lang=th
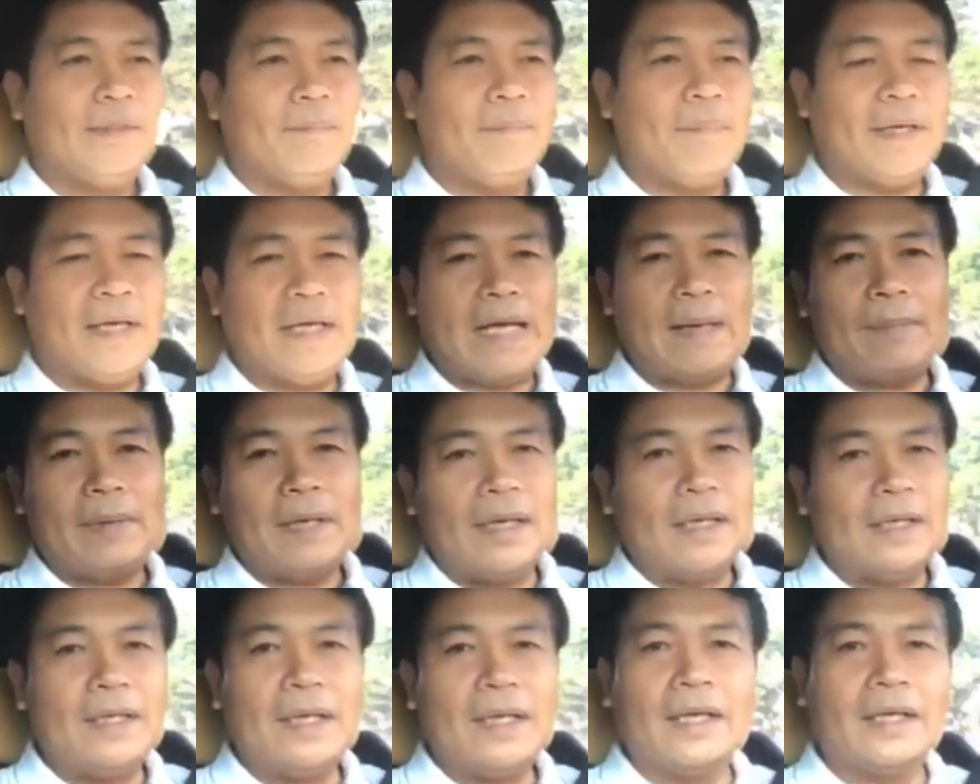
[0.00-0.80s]
ไม่ได้รับ
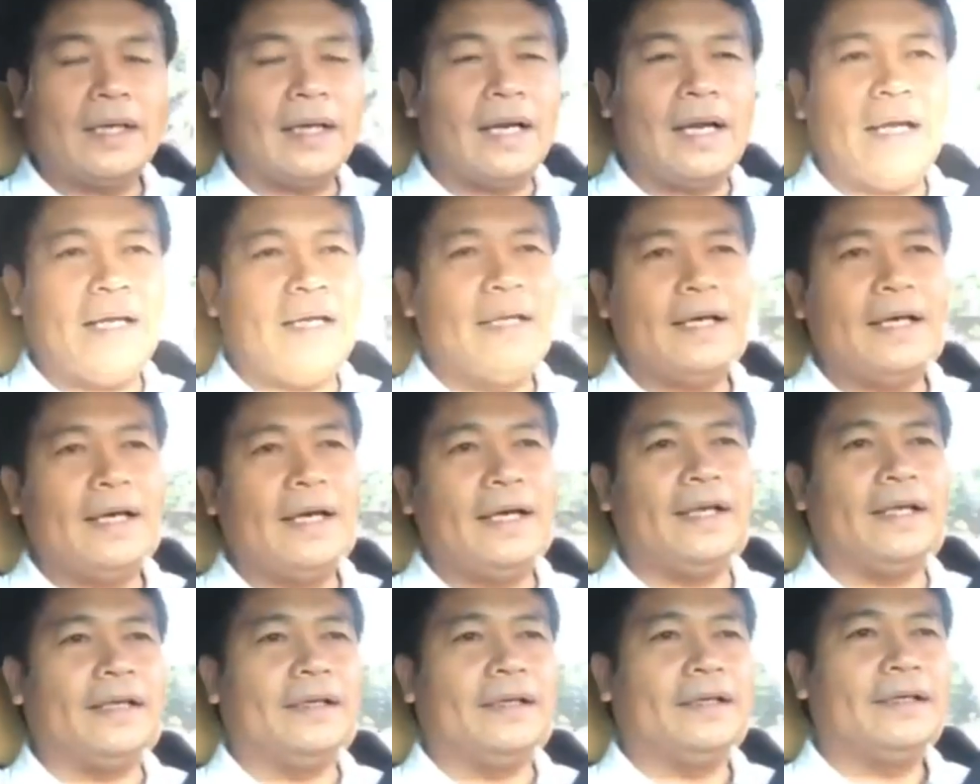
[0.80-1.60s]
เงินเดือนอะไรเล
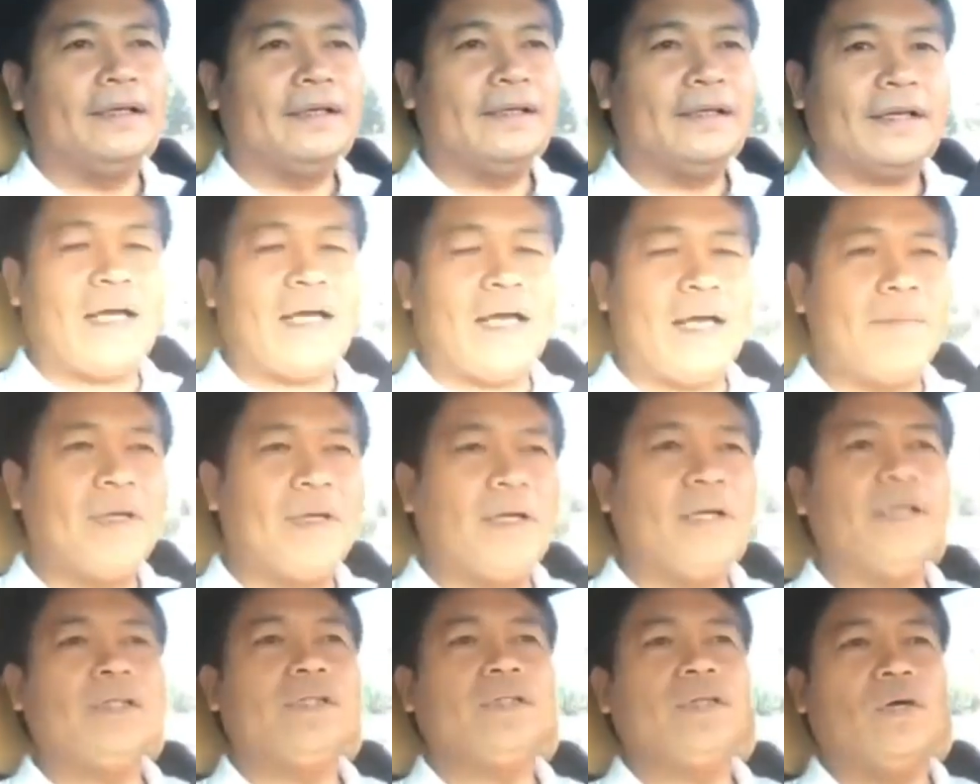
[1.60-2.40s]
ยนะเหมือ
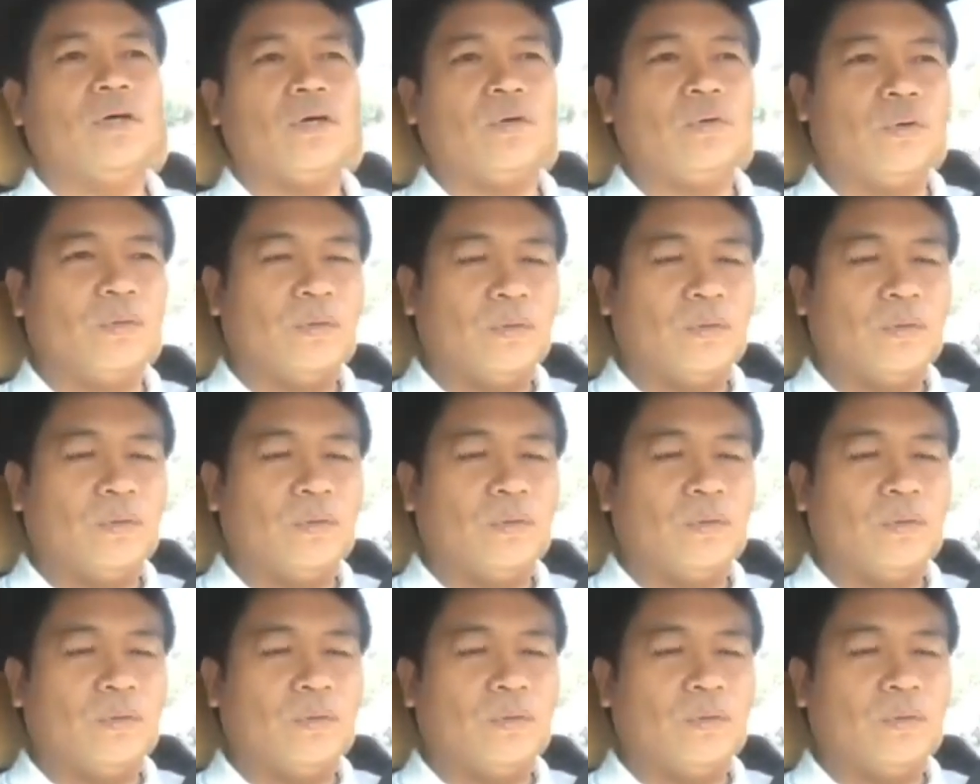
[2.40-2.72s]
นไอ้โจ้